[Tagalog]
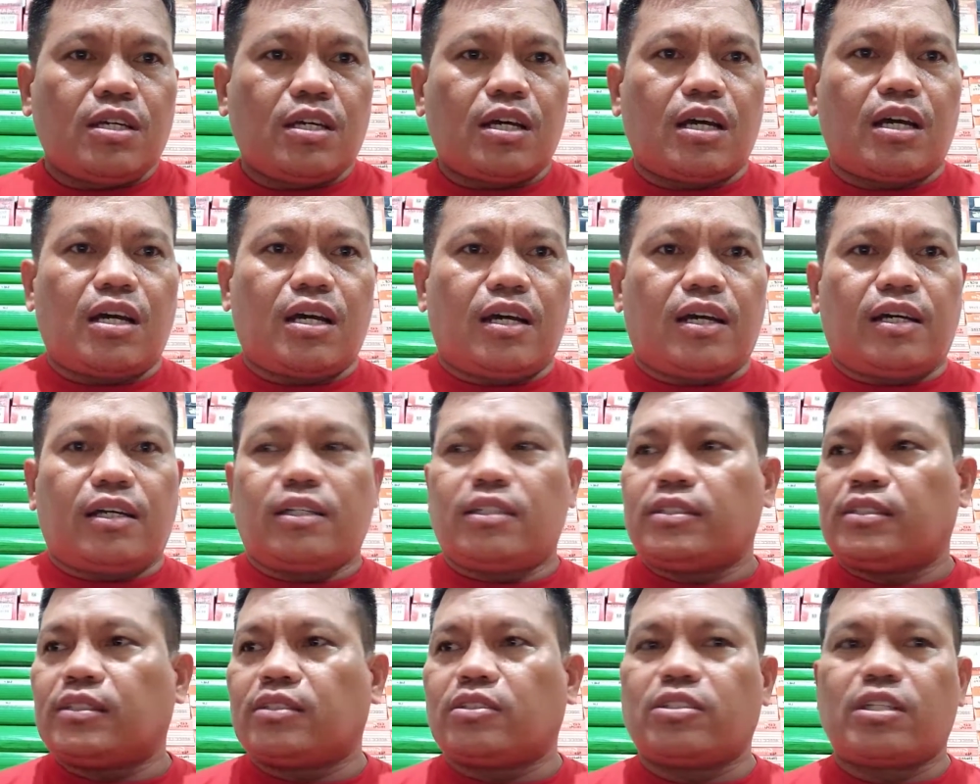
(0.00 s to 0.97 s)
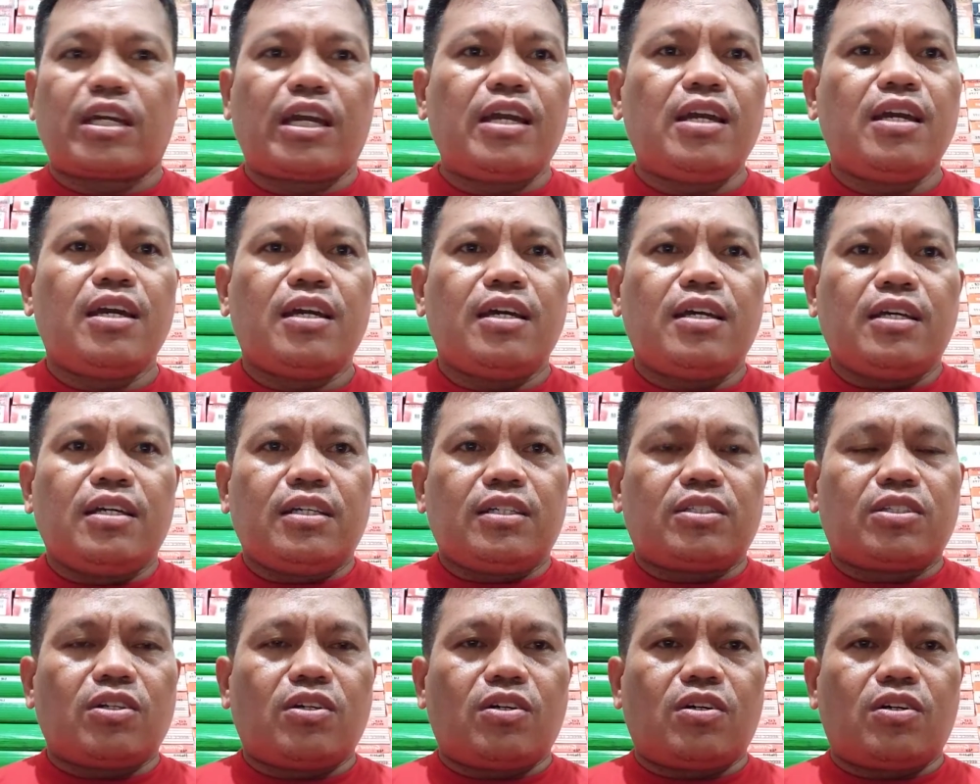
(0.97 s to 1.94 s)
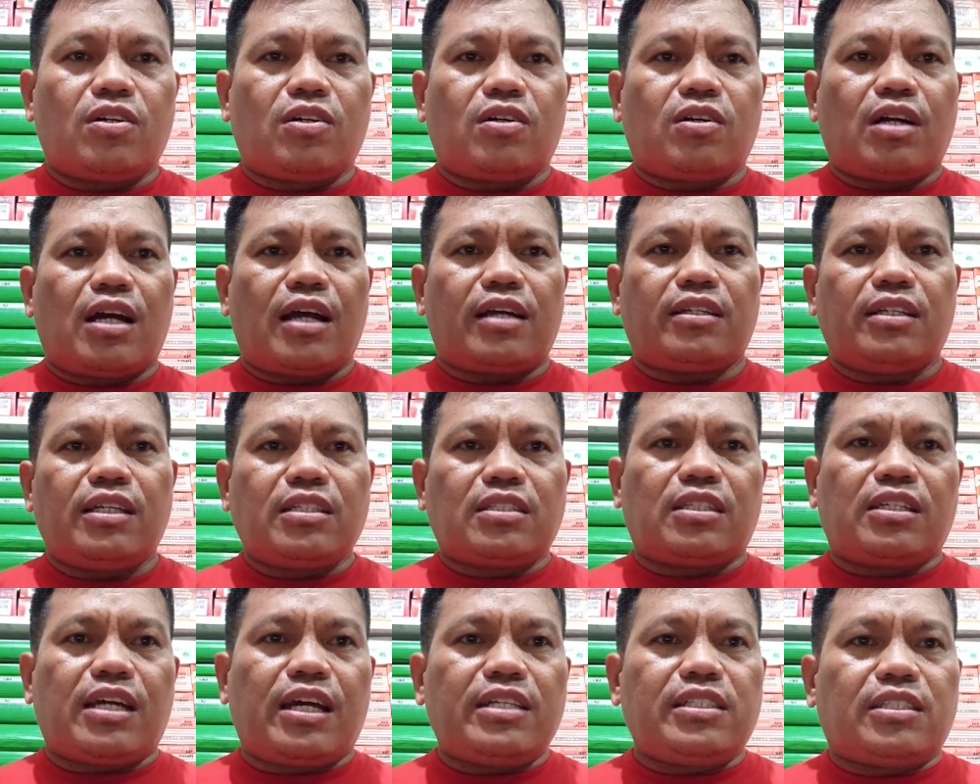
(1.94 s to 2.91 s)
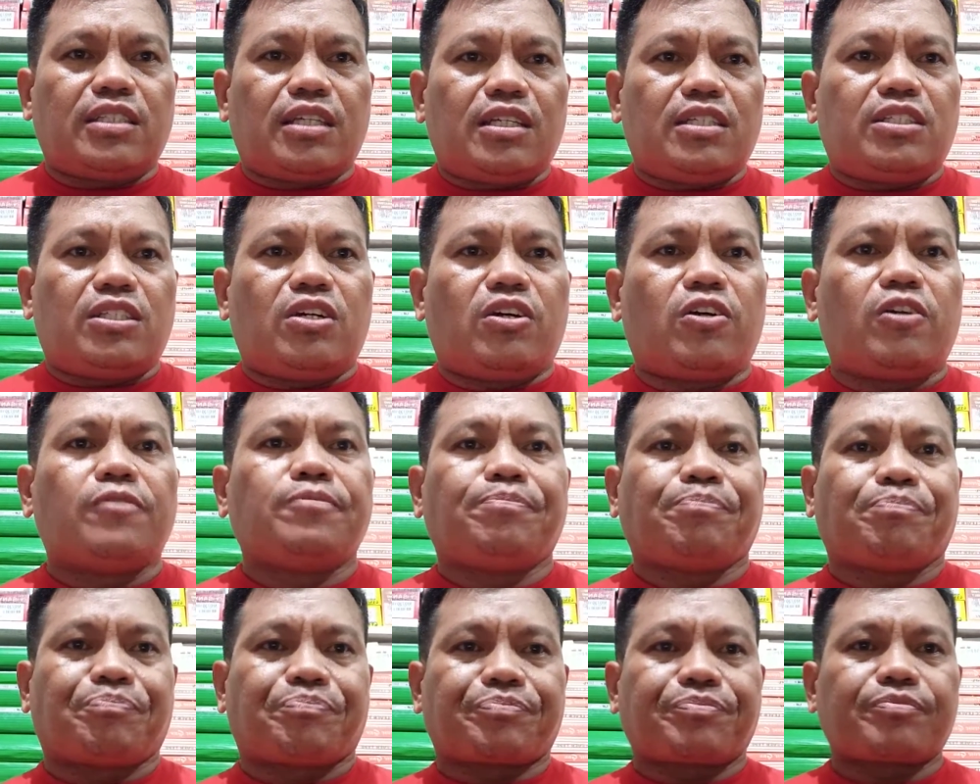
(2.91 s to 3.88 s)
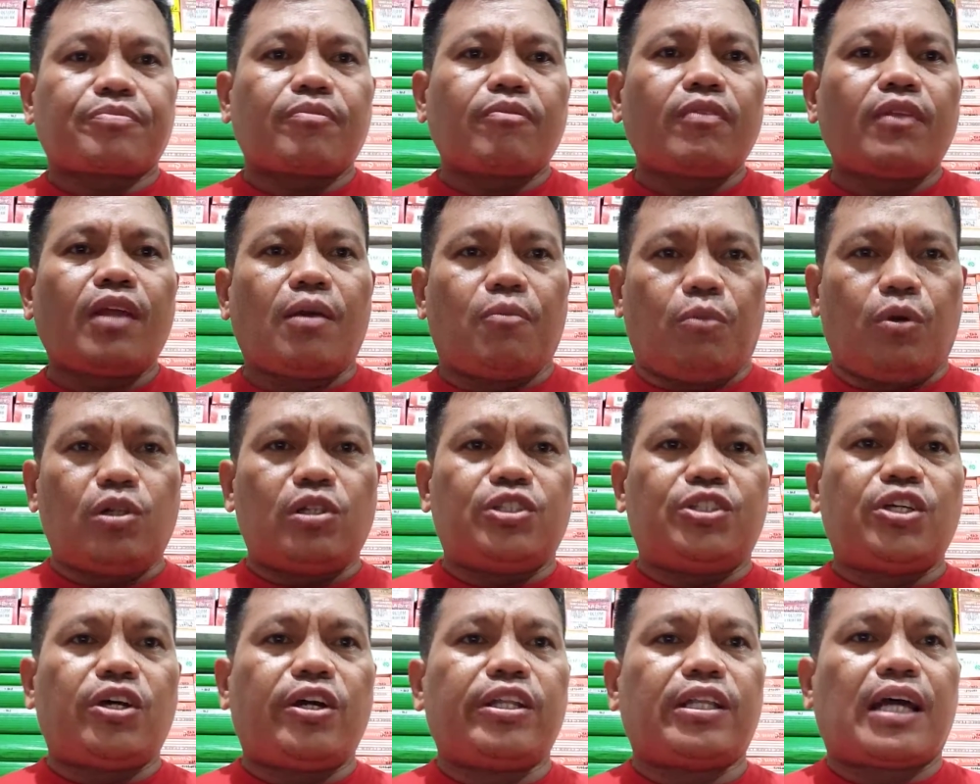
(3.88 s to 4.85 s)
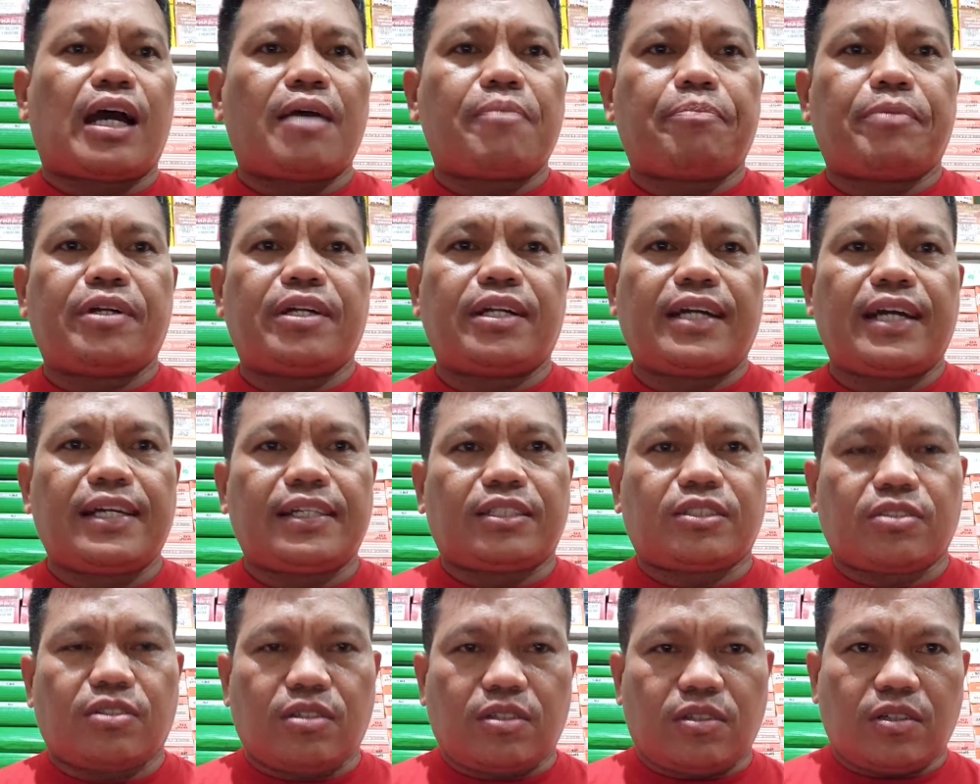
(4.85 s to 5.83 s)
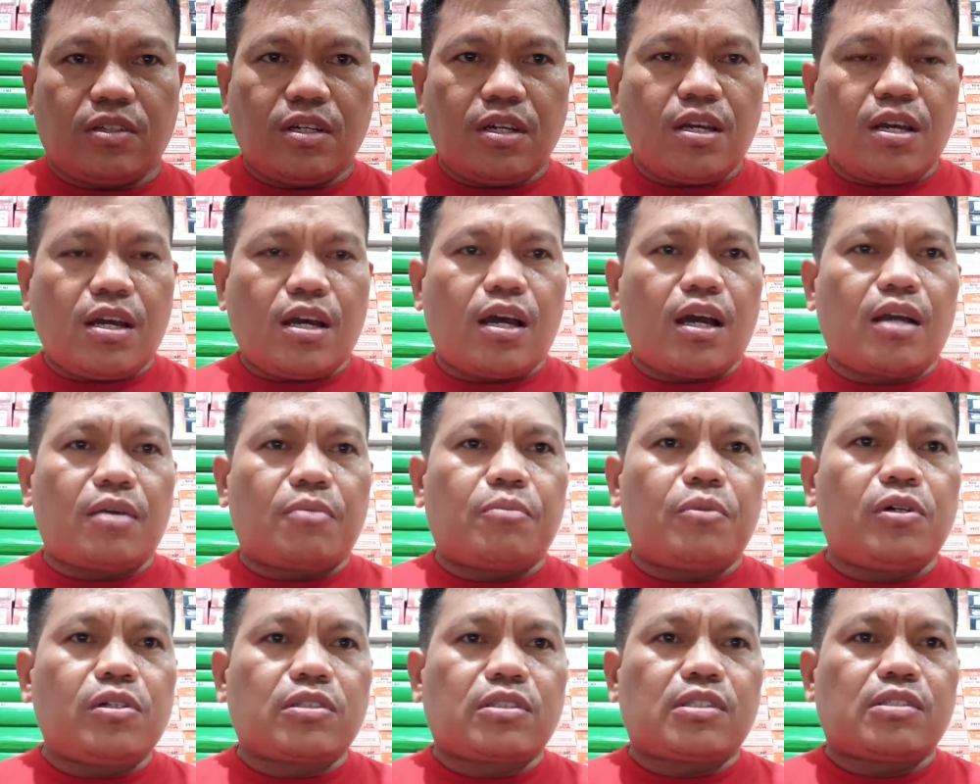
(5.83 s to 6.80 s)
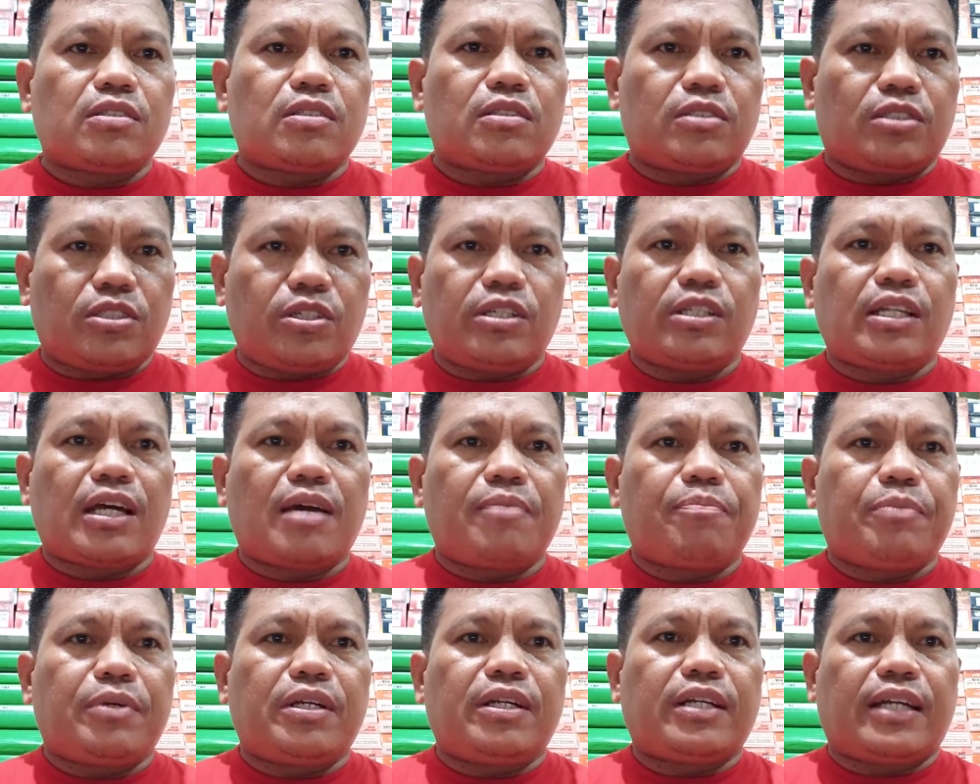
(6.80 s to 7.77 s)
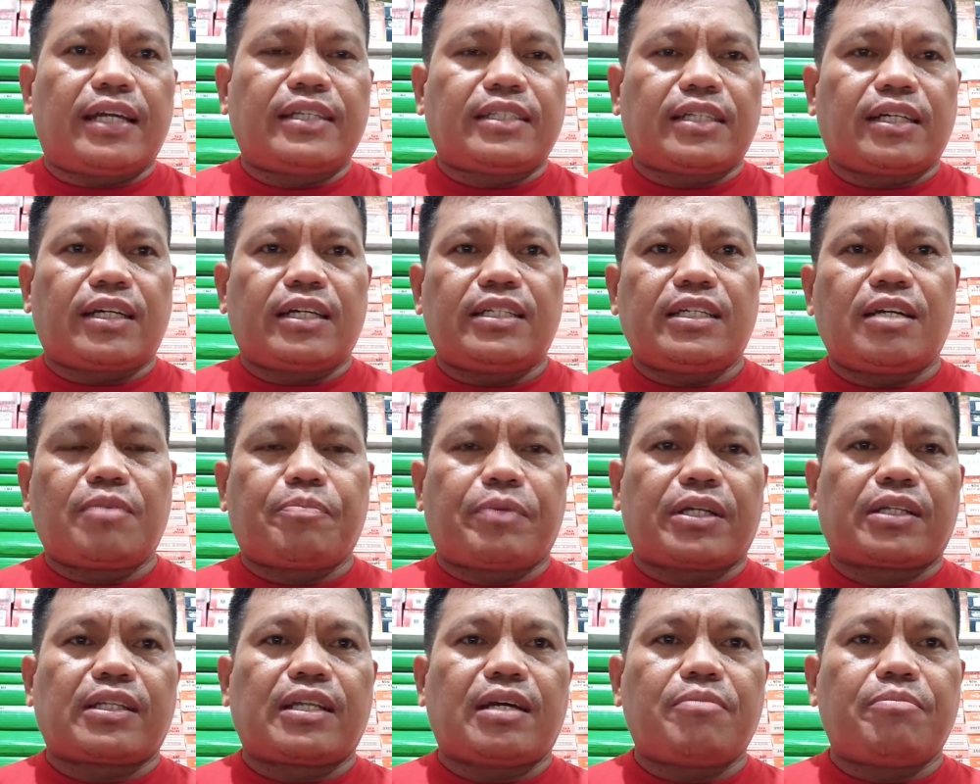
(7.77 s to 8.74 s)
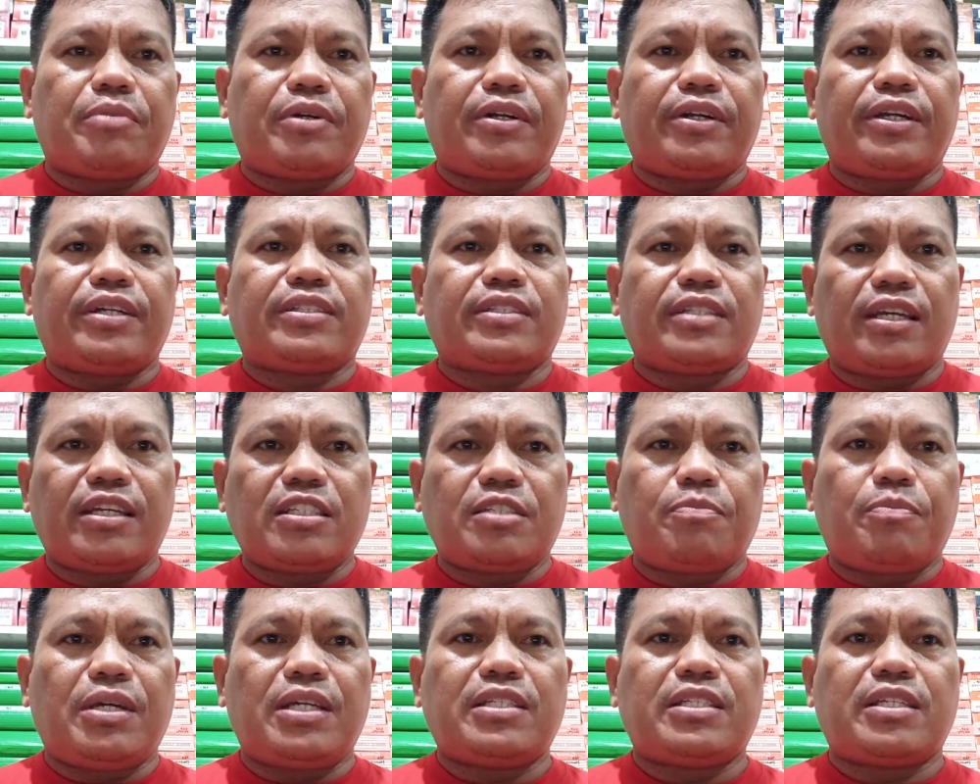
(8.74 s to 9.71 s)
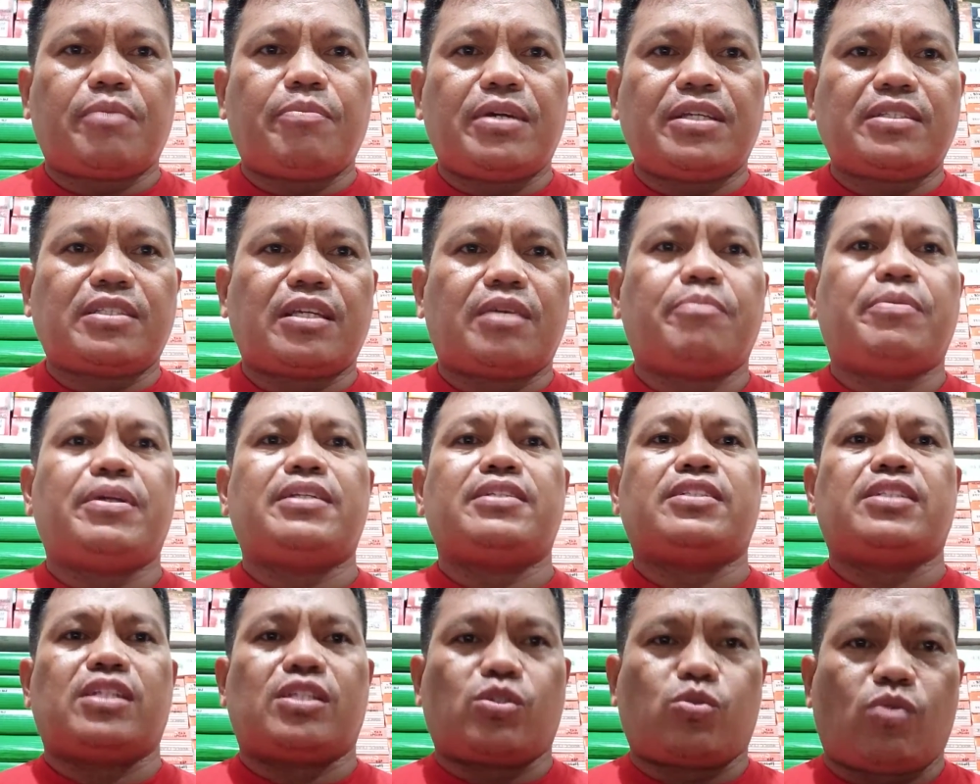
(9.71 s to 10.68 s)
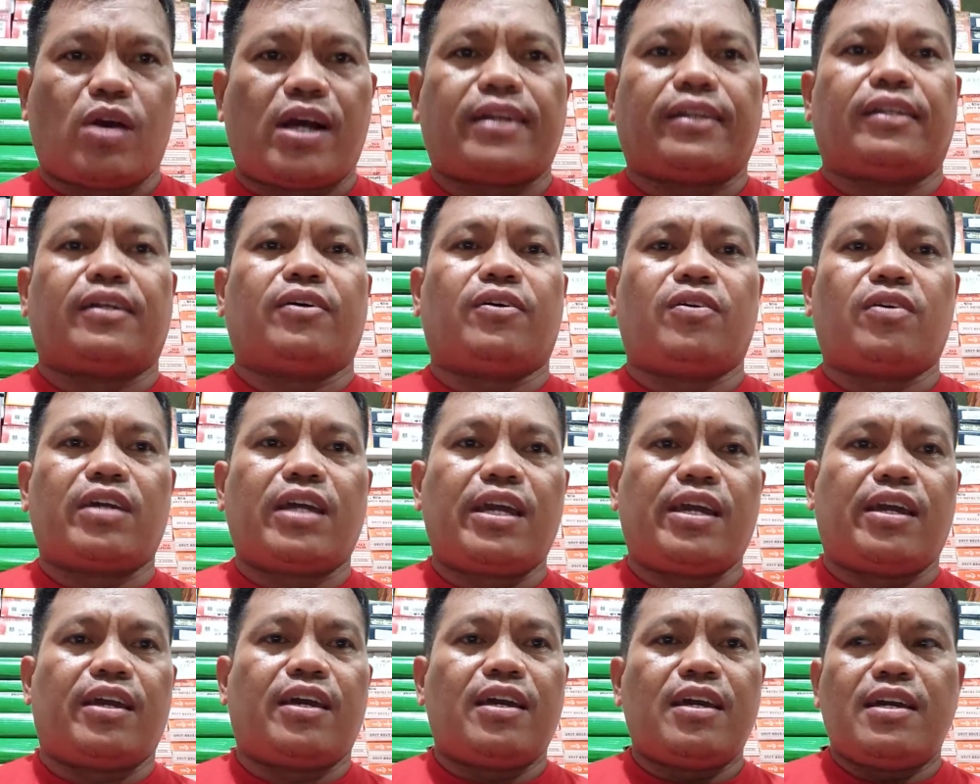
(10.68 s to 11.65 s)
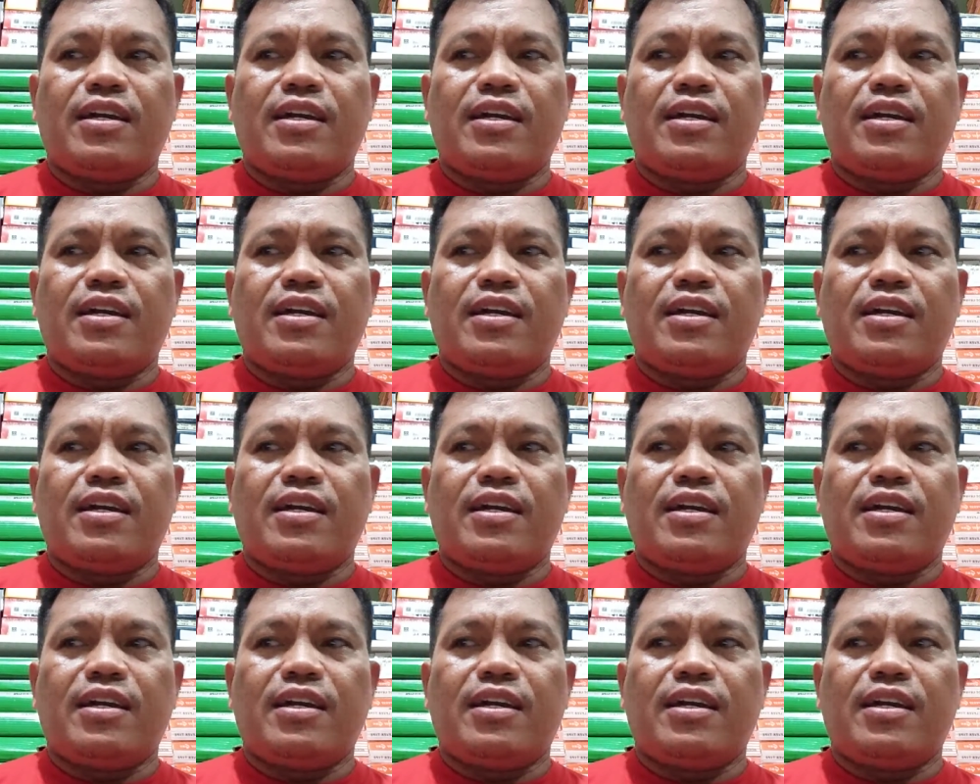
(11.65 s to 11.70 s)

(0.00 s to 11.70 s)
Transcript: Uh, okay? So, ang next guys is yung ball joint upper guys. So, ang ball joint upper guys, ang kanyang part number is SB7761. Okay.